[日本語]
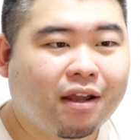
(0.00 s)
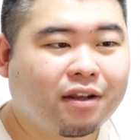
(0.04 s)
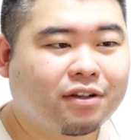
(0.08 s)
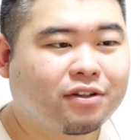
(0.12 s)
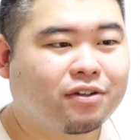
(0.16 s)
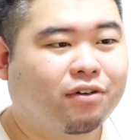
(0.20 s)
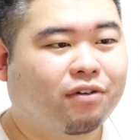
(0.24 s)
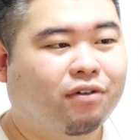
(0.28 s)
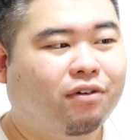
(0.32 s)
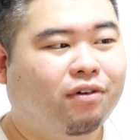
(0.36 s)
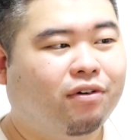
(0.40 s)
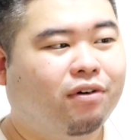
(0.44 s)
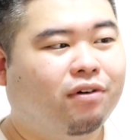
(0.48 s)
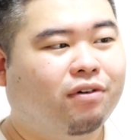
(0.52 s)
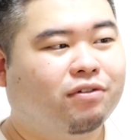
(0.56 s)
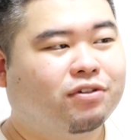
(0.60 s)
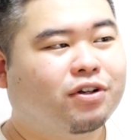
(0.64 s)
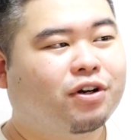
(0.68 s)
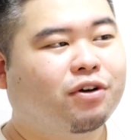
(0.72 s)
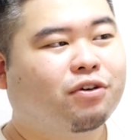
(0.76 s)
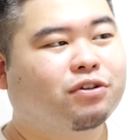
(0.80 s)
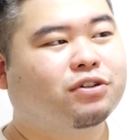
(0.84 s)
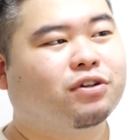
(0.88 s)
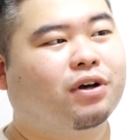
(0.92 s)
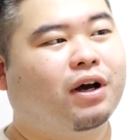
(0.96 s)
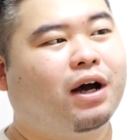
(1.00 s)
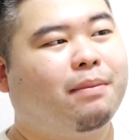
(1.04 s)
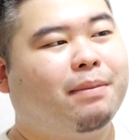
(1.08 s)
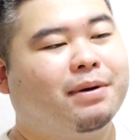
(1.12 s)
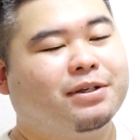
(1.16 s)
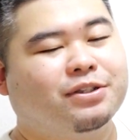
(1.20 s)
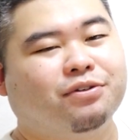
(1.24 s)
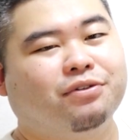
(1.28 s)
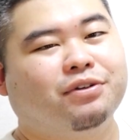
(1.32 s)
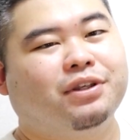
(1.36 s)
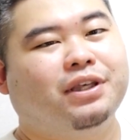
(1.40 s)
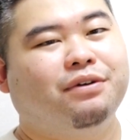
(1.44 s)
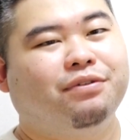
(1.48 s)
その、それこそ
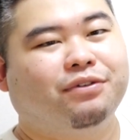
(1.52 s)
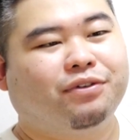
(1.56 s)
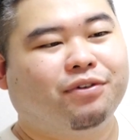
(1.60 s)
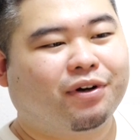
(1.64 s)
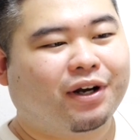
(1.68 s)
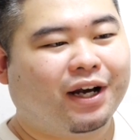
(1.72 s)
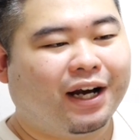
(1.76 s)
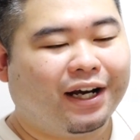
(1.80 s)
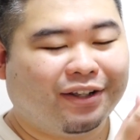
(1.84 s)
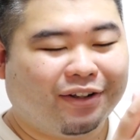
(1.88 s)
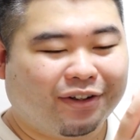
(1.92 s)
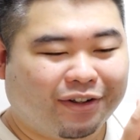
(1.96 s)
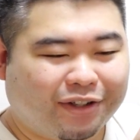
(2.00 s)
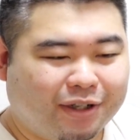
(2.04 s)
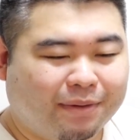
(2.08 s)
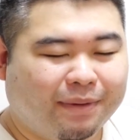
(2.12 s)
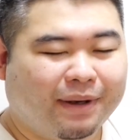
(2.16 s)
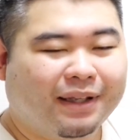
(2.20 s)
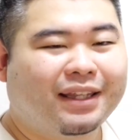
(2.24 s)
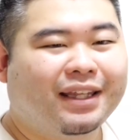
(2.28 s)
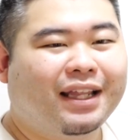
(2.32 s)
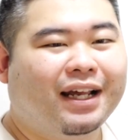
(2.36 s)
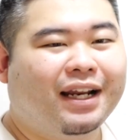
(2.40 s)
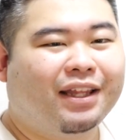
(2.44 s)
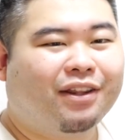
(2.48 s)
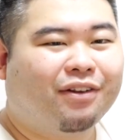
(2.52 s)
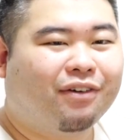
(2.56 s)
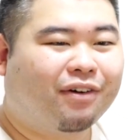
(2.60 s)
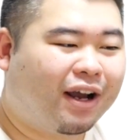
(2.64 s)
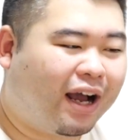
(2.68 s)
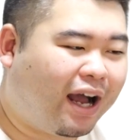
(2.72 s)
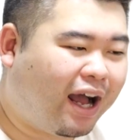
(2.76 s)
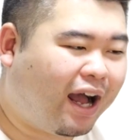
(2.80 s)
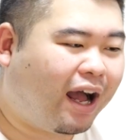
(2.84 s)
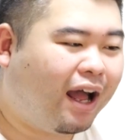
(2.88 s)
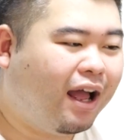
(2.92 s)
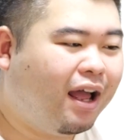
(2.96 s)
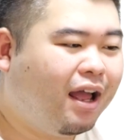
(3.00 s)
Amazon ギフトカード配ったりと
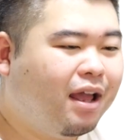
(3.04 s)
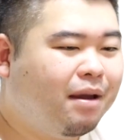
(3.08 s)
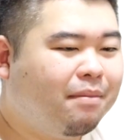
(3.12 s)
か、